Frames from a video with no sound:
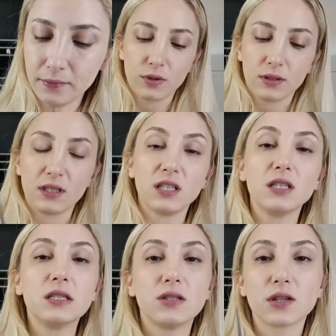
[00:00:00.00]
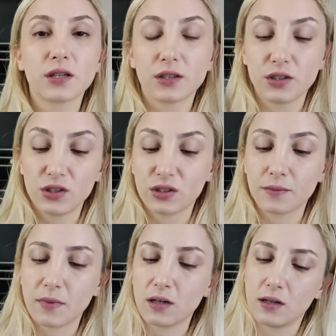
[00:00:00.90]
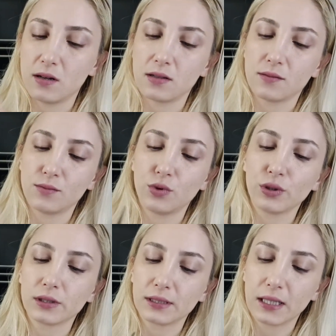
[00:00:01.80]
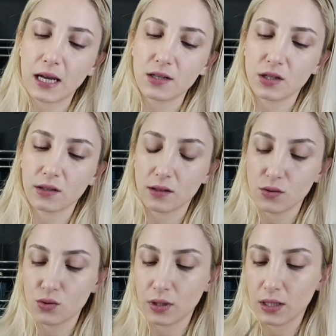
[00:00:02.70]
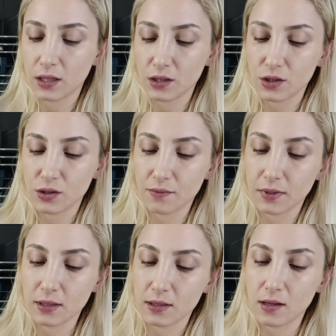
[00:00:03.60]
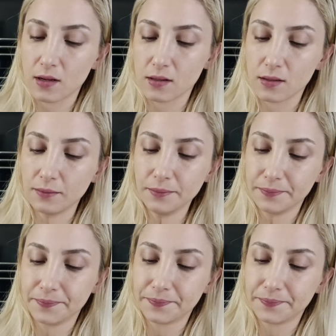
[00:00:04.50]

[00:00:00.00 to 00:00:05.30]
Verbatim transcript: Bu arada iyice karıştırmak lazım boyaları. Gerçekten çok iyi karıştırmanız lazım.